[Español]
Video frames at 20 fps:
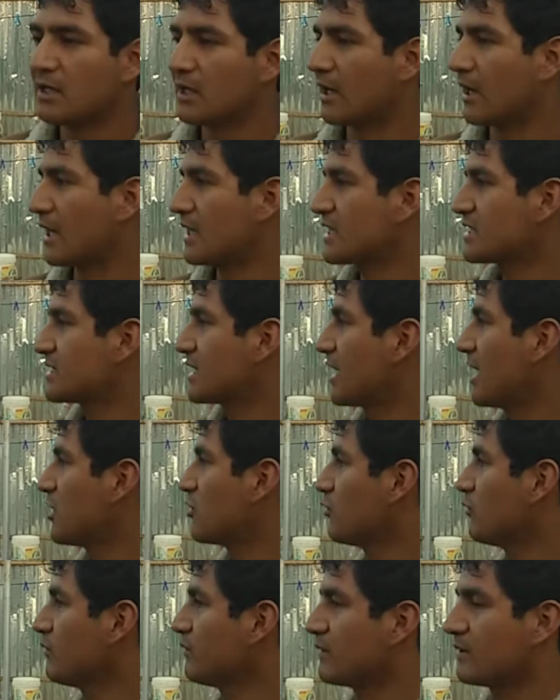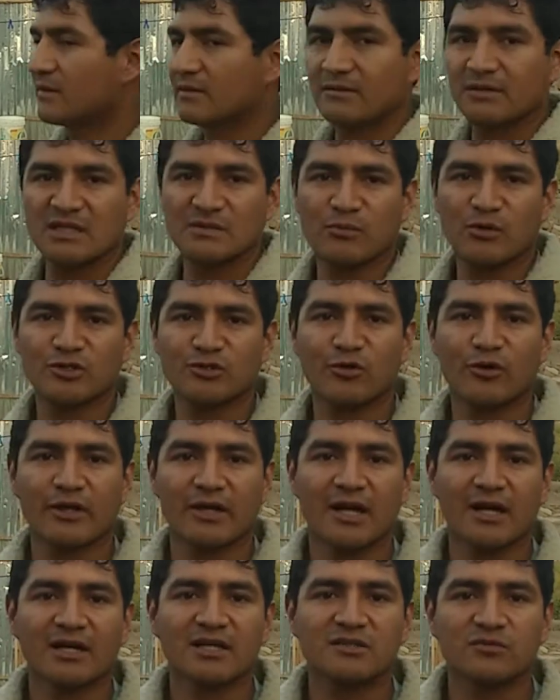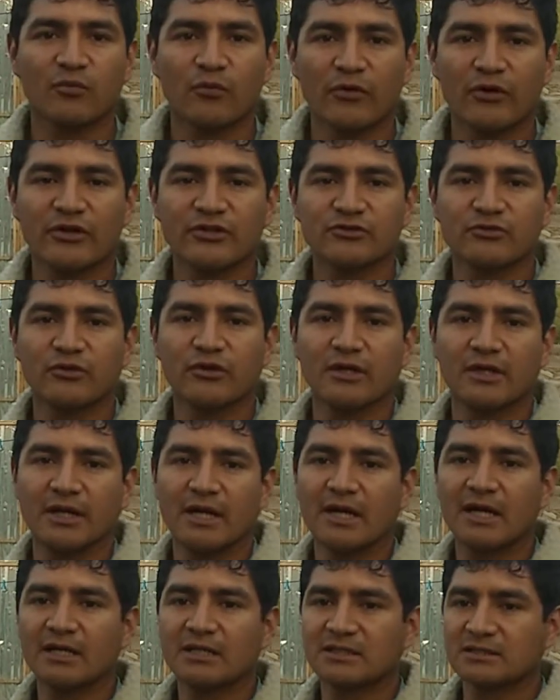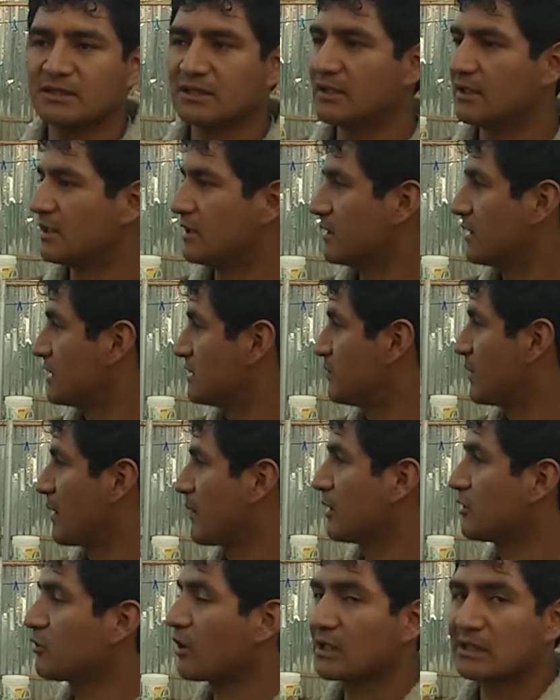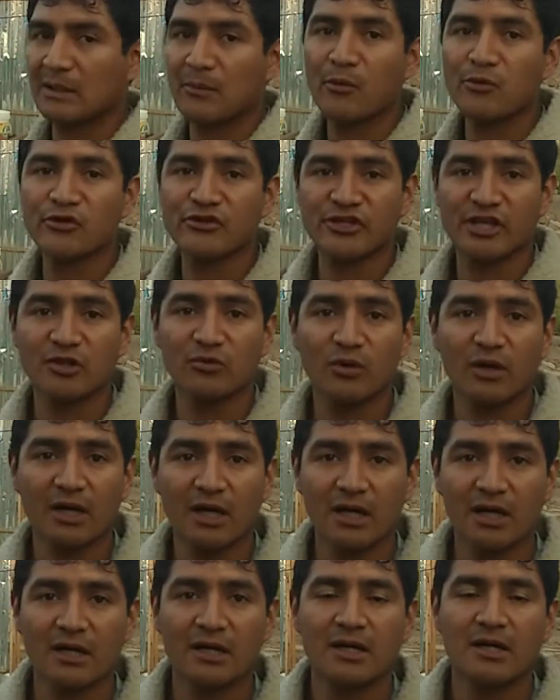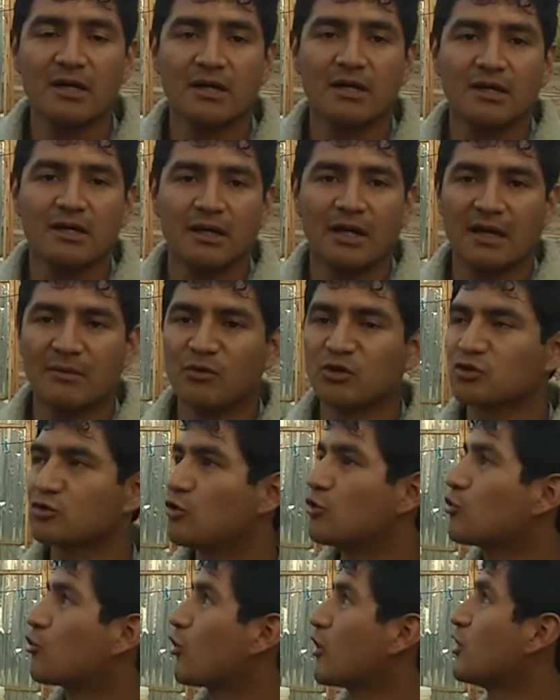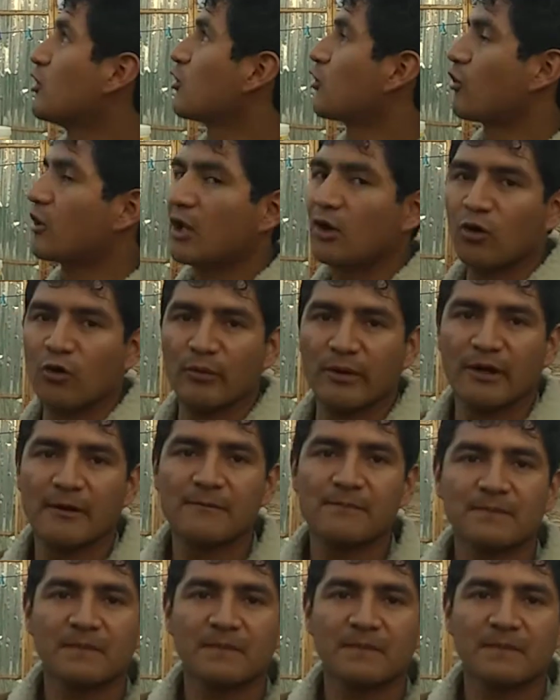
Gracias a ello, después de un gran esfuerzo y gran este, experimento este que estamos haciendo acá, hemos concluido con la obra.